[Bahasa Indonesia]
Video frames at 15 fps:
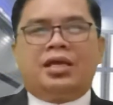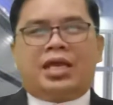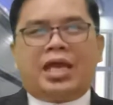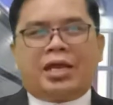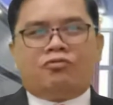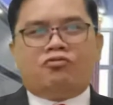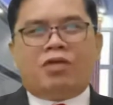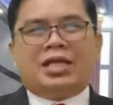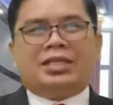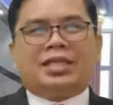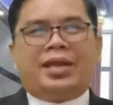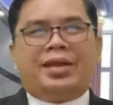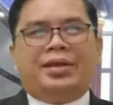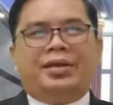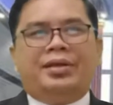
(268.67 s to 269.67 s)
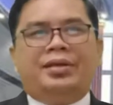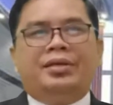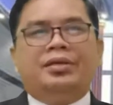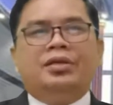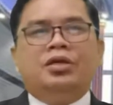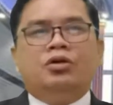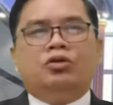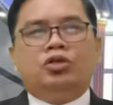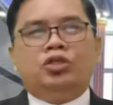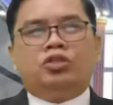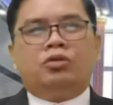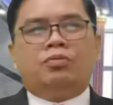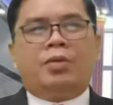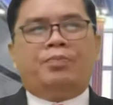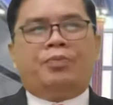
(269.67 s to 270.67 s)
Kekuatan
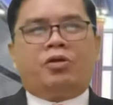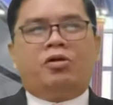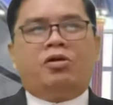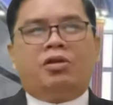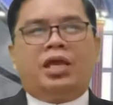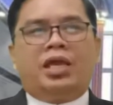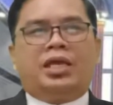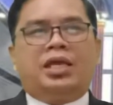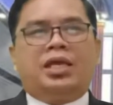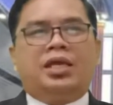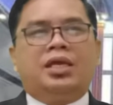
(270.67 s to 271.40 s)
untuk memperoleh